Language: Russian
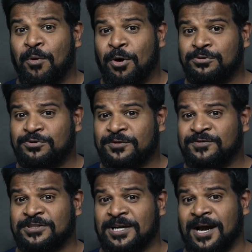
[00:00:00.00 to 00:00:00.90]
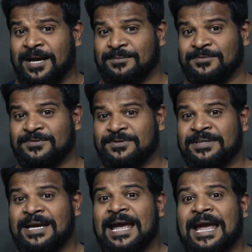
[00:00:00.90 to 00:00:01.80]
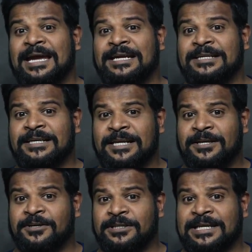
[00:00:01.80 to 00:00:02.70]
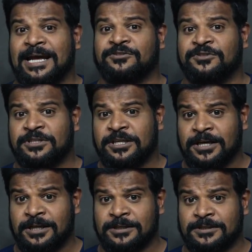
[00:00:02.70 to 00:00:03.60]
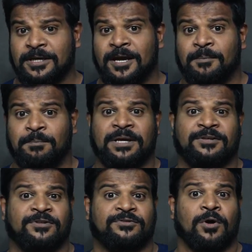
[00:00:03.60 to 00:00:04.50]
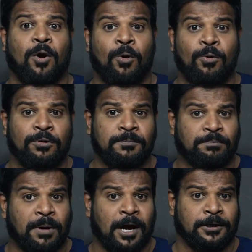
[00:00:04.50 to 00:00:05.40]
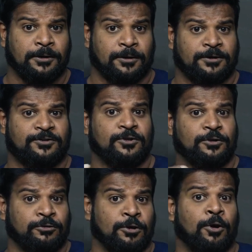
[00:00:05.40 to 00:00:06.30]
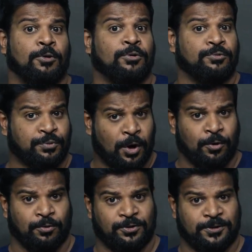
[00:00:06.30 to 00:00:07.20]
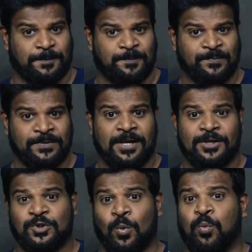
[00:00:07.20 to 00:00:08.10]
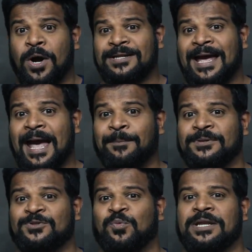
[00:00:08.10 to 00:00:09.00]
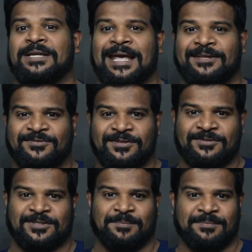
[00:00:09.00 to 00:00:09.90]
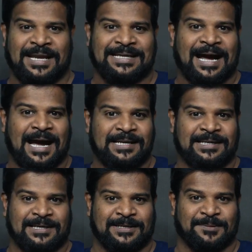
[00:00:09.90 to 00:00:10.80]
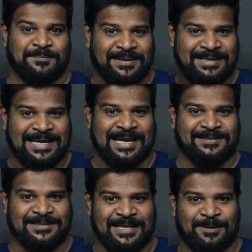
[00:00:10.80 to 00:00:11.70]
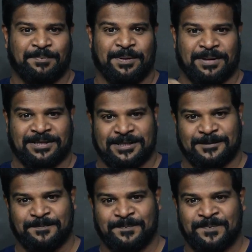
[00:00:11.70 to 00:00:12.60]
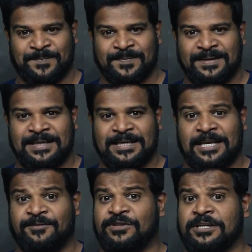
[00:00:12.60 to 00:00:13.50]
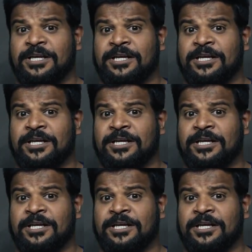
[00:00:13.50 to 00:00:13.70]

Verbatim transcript: Итак, в большинстве случаев лидера убивают из-за того, что его собственные телохранители выходят из-под контроля. Так что же происходит, когда внедряется такая система, как арикандом?